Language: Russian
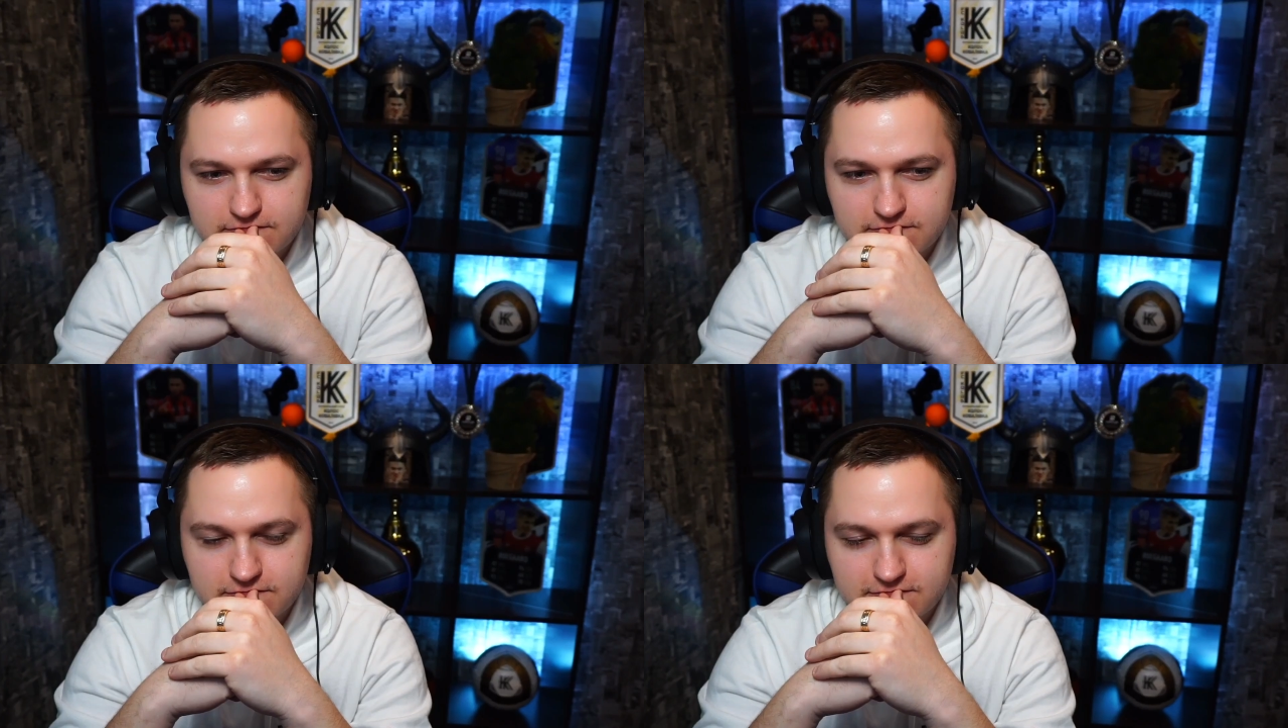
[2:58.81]

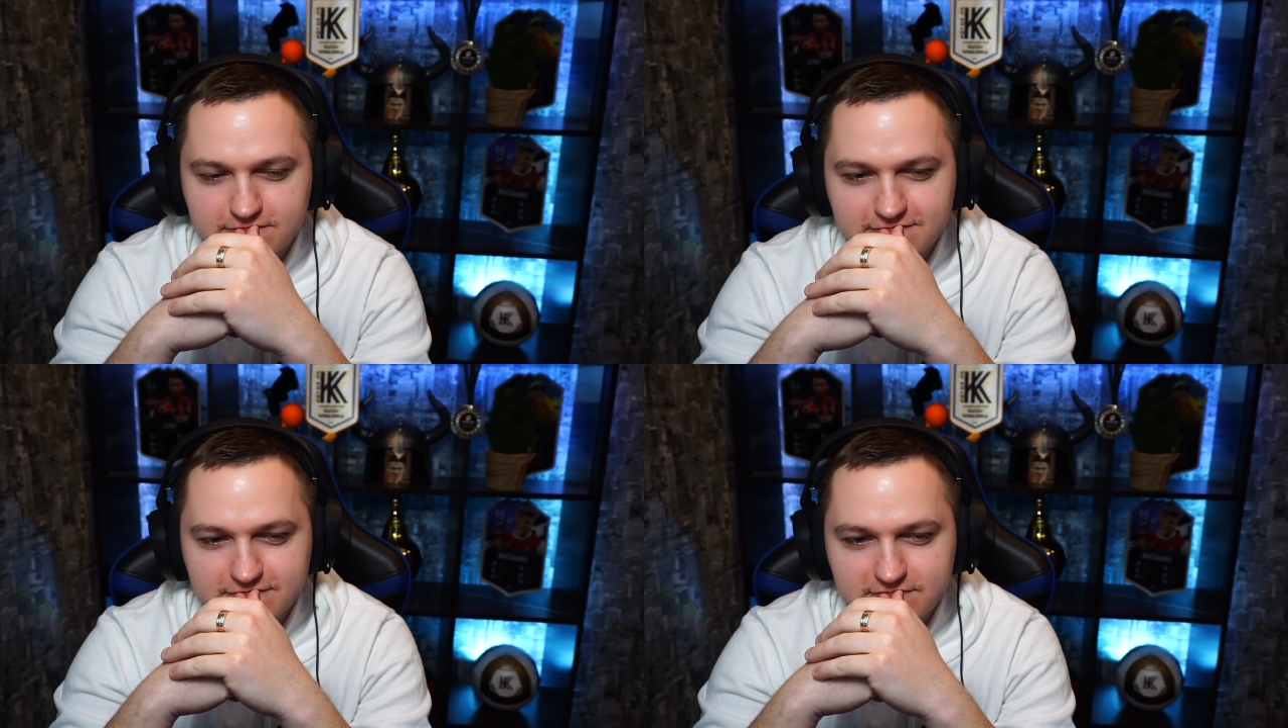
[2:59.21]
Угу.
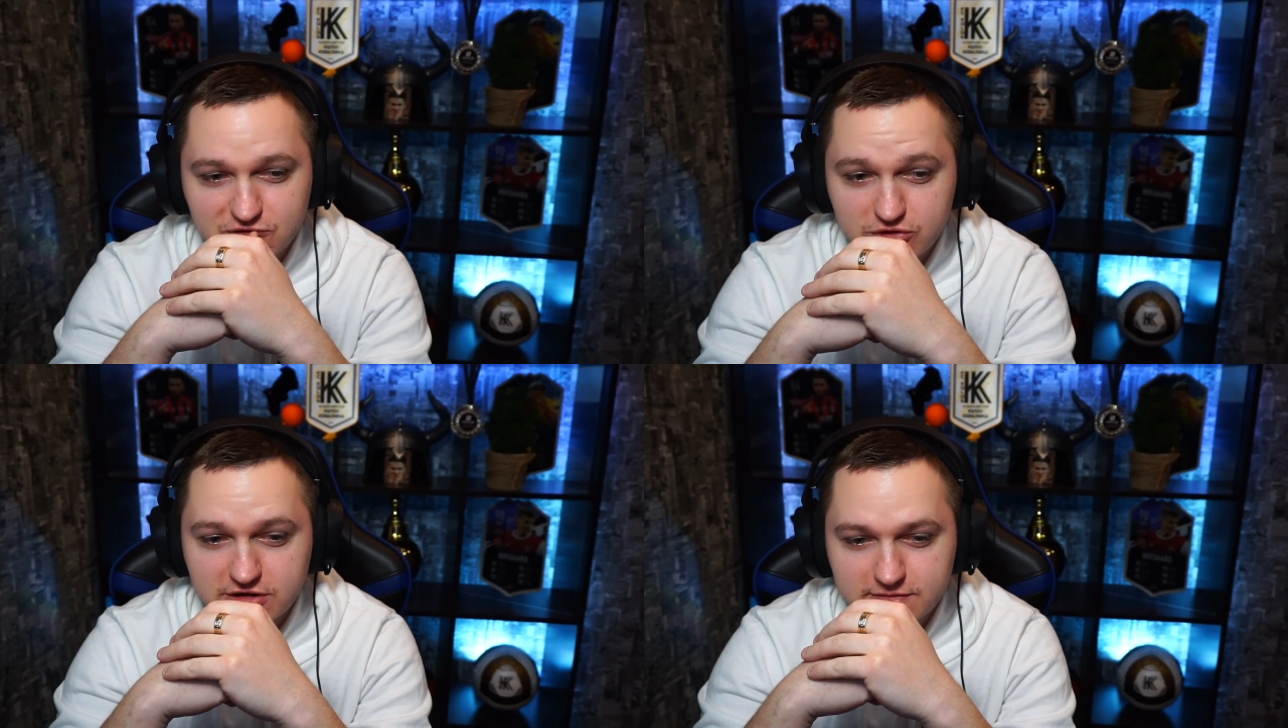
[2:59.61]
Ну
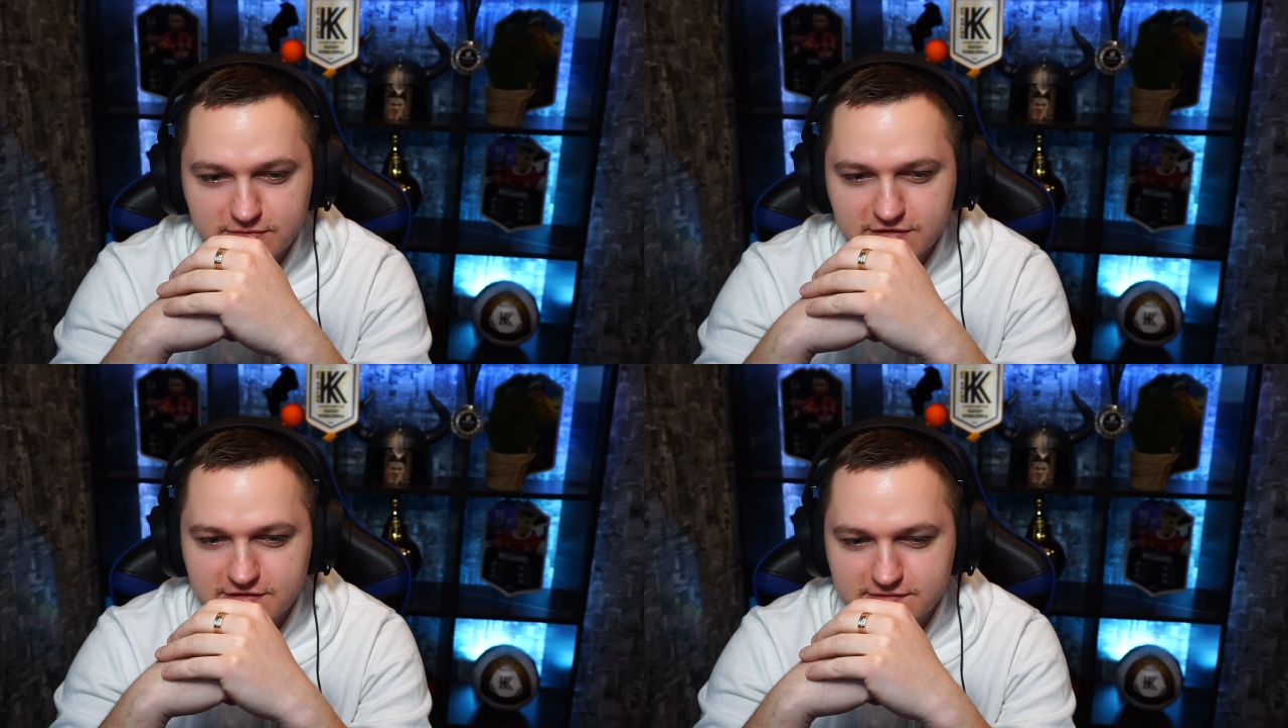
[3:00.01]
да,
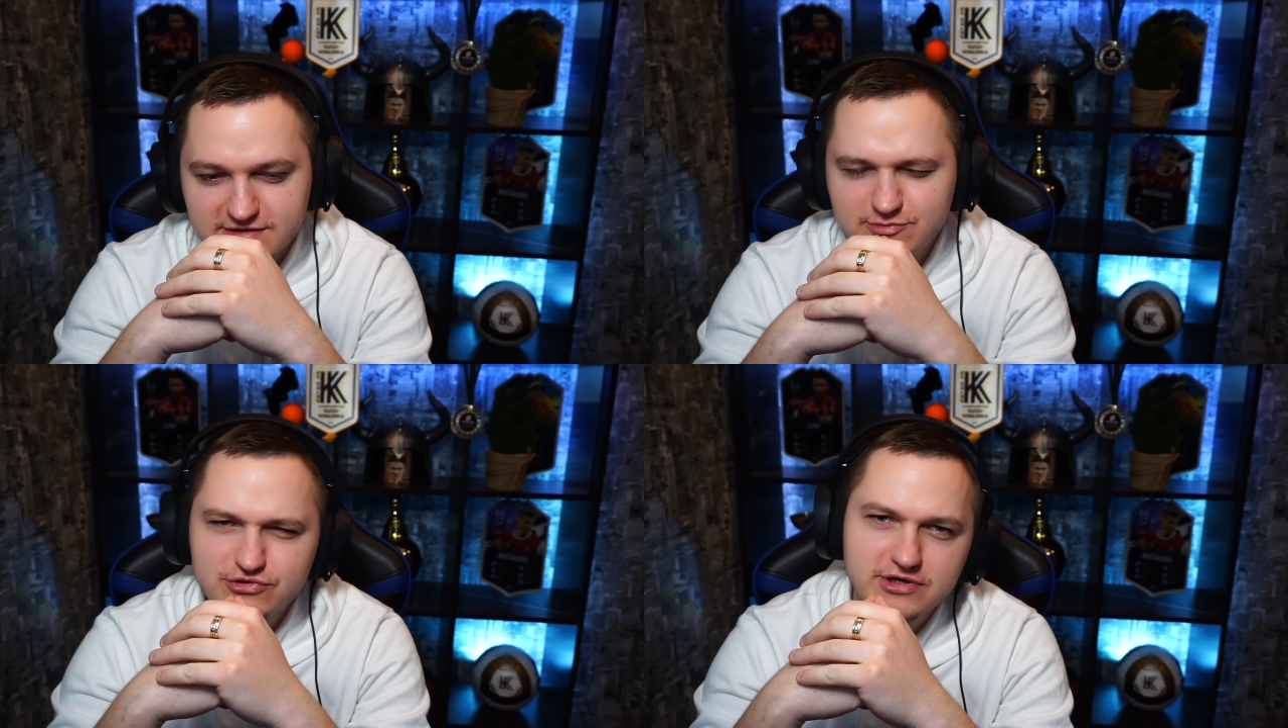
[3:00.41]
да. Не
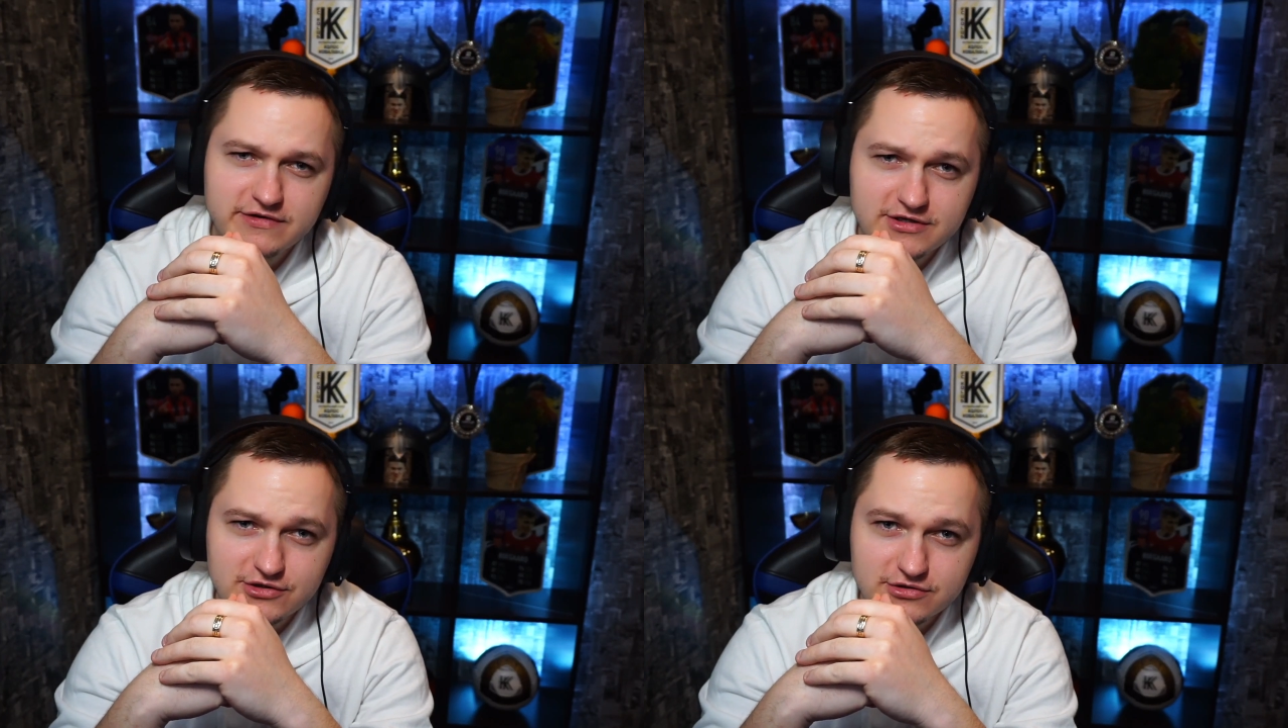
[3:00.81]
буду
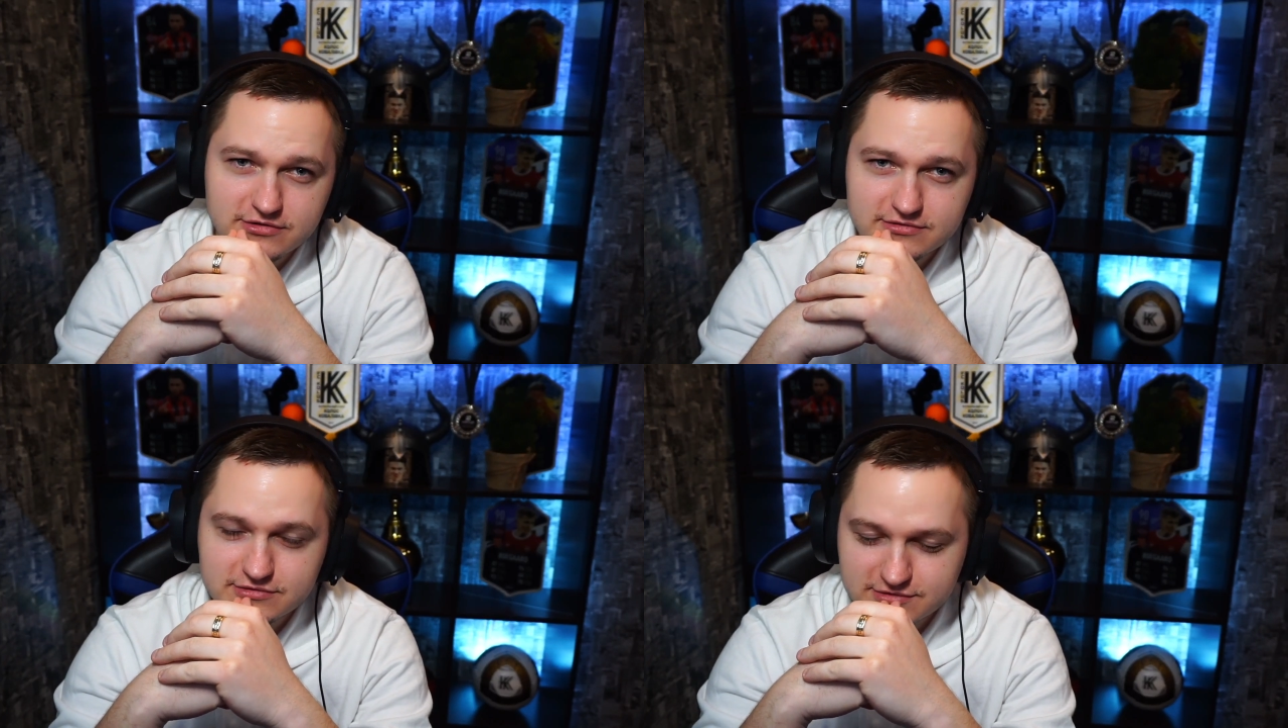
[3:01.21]
говорить кто,
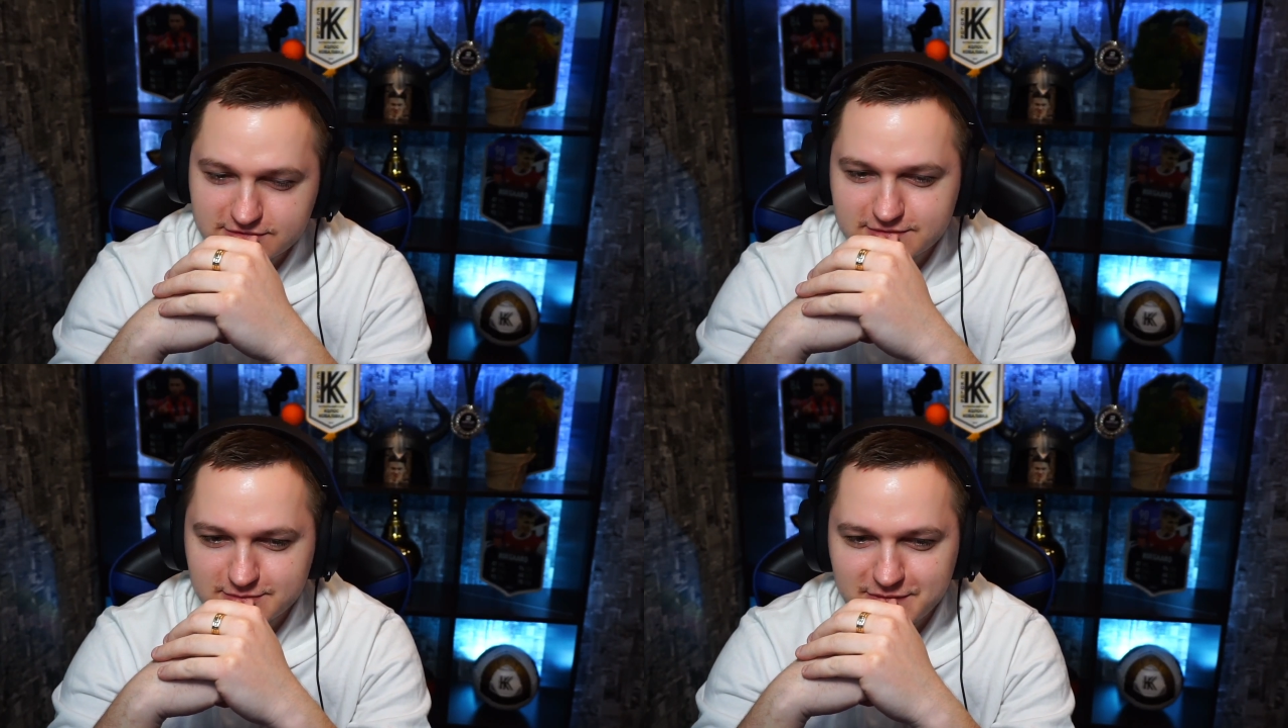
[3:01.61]
ну,
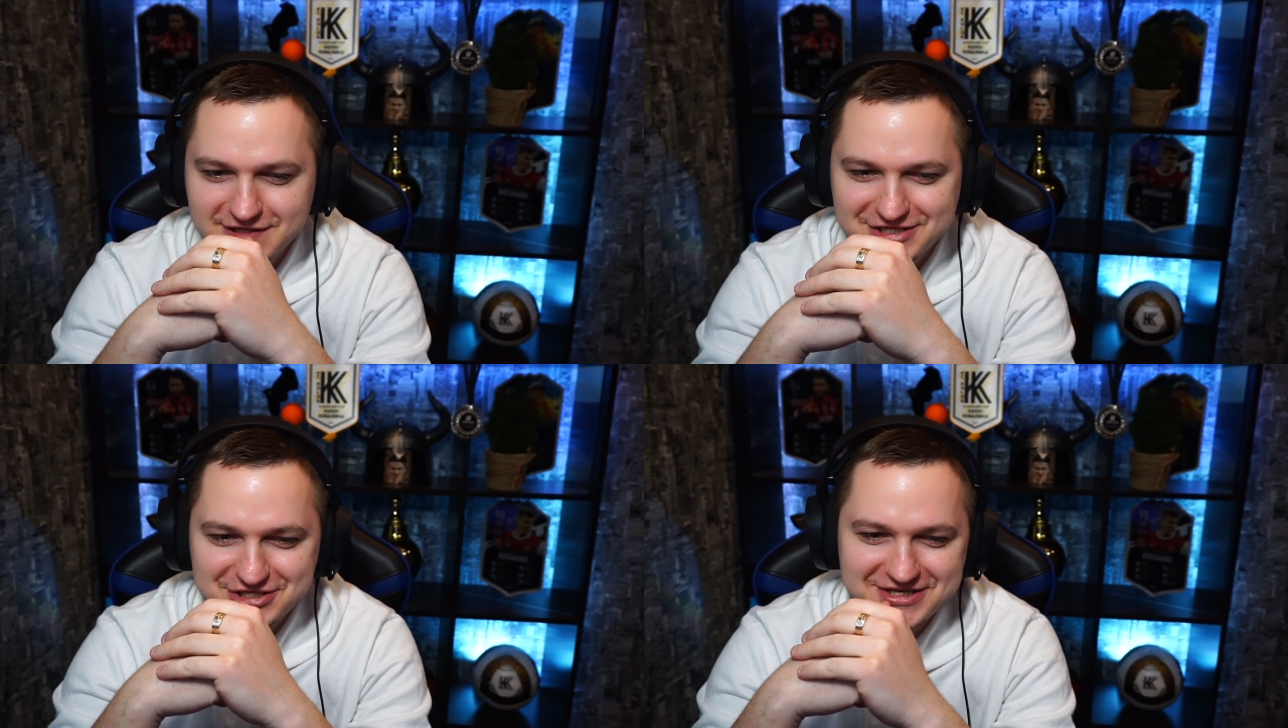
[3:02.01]

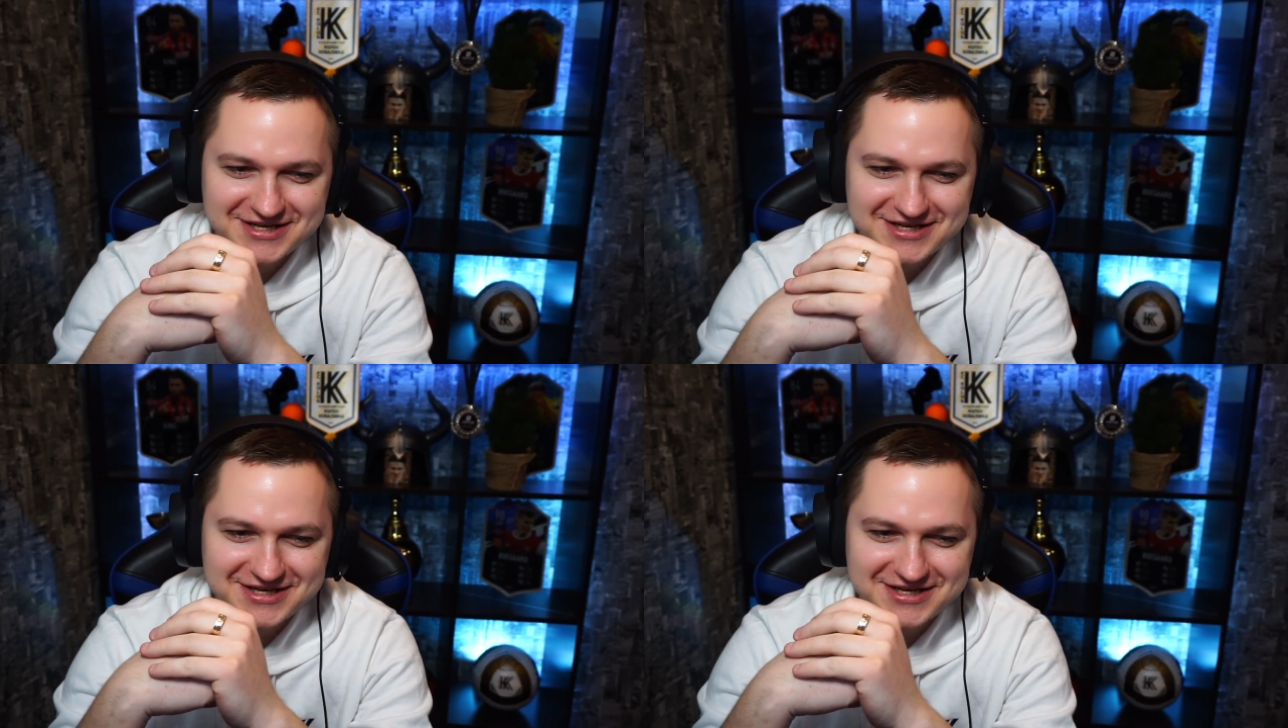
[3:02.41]
предложения, как